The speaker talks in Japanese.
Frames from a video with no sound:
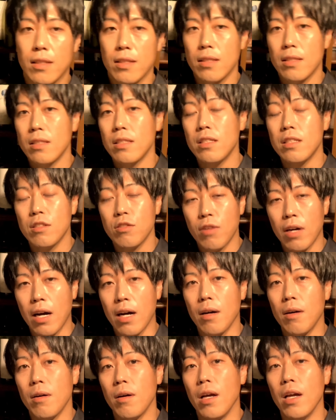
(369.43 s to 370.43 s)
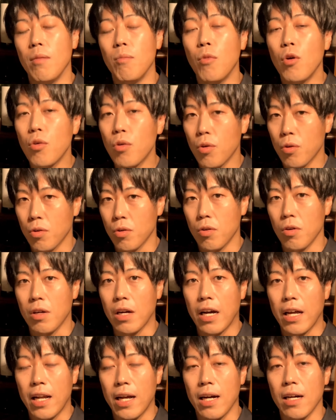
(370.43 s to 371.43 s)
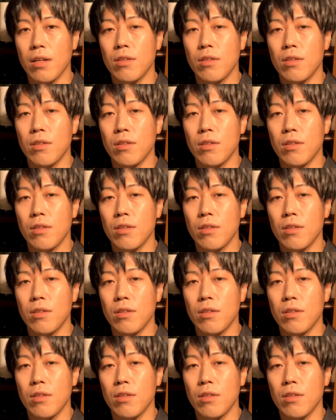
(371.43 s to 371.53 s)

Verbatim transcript: 父は、えー、モロッコから